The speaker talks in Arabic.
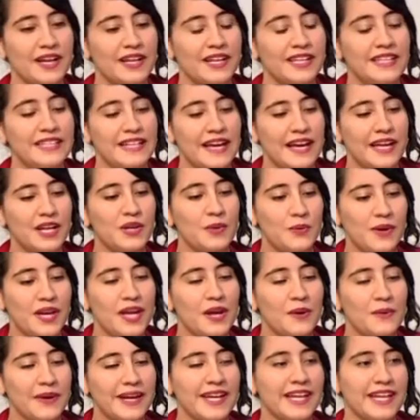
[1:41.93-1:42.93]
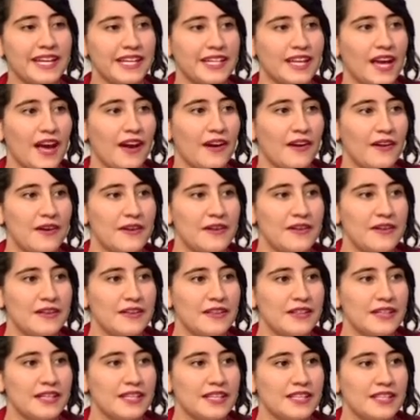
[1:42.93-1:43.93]
هي روايه واقعيه
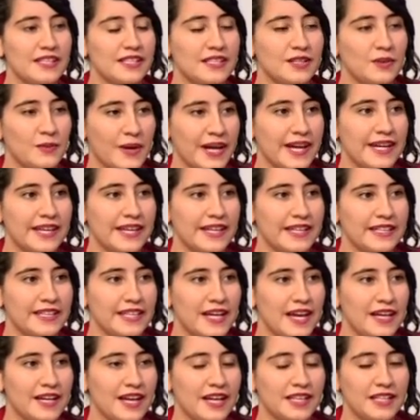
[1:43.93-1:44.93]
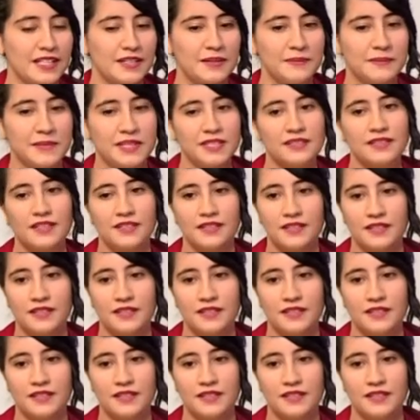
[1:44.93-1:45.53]
واقعيه يعني من